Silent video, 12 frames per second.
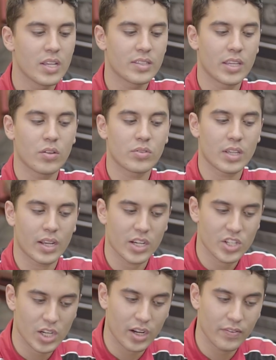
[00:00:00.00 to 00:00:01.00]
sem usar
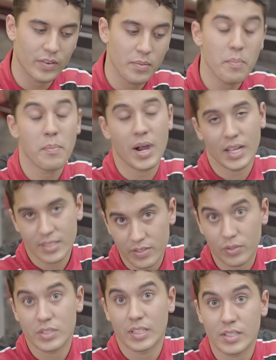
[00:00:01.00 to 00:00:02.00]
a chave, mas
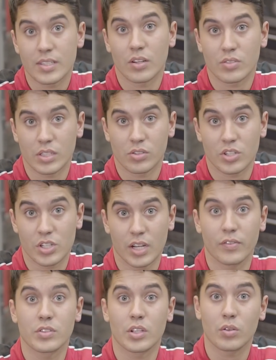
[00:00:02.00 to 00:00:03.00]
se você quiser usar sua
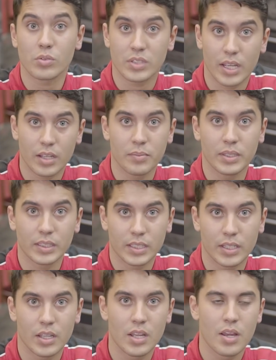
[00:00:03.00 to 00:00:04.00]
chave, você consegue
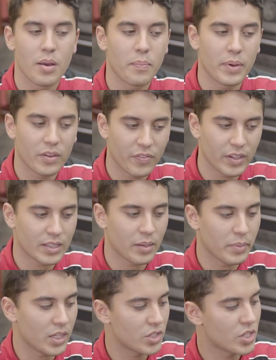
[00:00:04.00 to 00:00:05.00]
manter
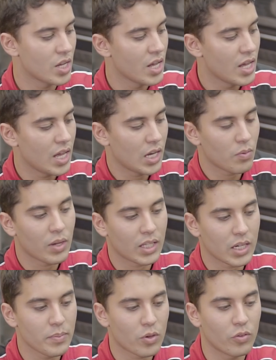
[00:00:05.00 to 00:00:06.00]
perfeitamente. Ele é um
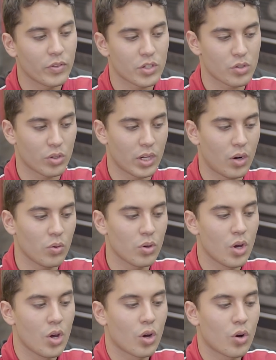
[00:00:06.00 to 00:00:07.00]
alarme convencional
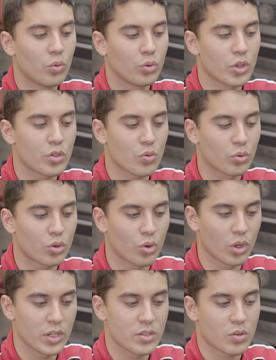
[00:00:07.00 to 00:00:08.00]
com dois
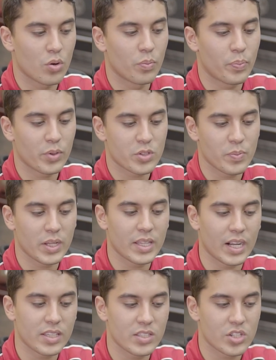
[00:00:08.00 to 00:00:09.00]
controles, com
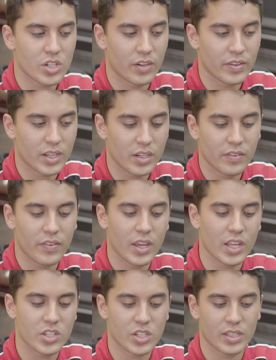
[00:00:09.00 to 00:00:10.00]
possibilidades de chave
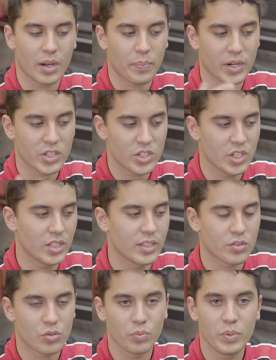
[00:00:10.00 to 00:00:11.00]
canivete, dar
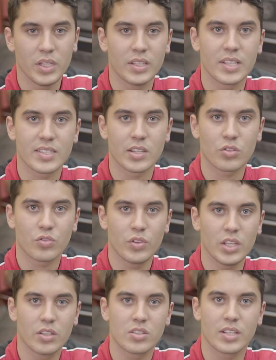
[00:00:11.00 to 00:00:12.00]
partida, subir, descer os
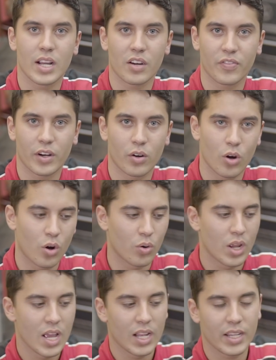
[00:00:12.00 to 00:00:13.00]
vidros, ligar
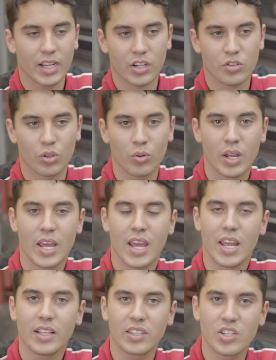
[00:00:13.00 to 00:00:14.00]
farol, ligar som,
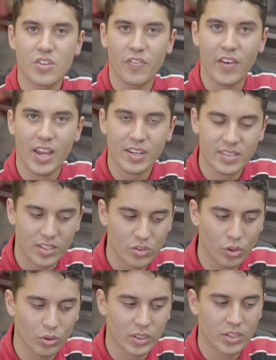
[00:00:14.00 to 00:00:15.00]
entre
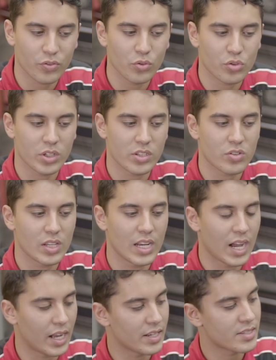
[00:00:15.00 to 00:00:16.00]
diversas outras funções
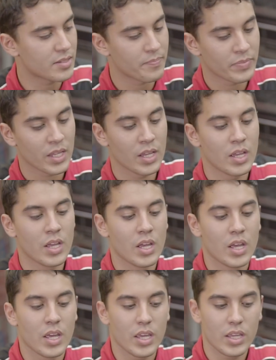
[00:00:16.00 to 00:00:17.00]
auxiliares.
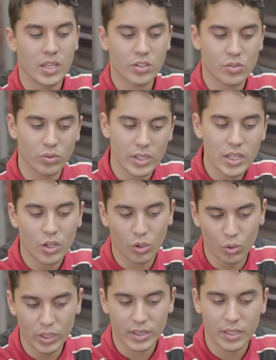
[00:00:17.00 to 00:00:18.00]
Isso
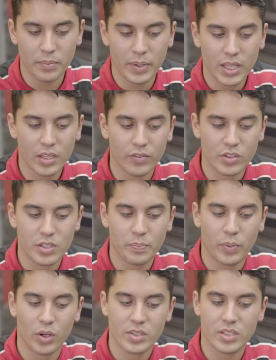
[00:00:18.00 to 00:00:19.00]
inclui também que você
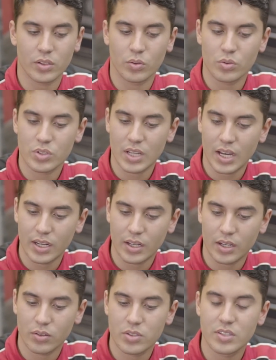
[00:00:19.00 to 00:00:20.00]
possa usar
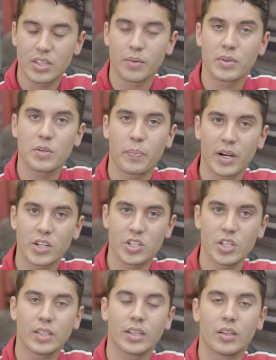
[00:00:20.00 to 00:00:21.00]
a, o sistema de
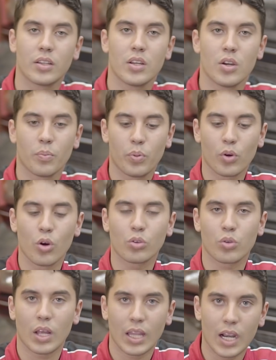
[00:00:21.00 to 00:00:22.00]
partida por
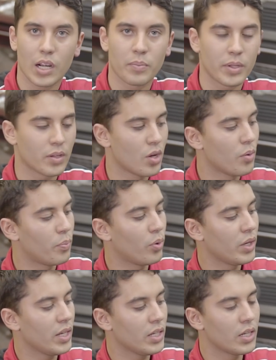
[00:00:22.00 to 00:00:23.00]
outro alarme,
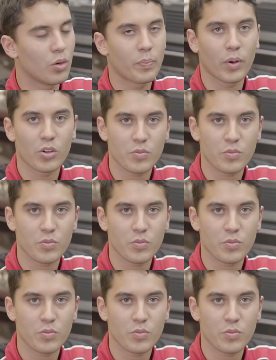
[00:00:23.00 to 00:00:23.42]
porém não pelo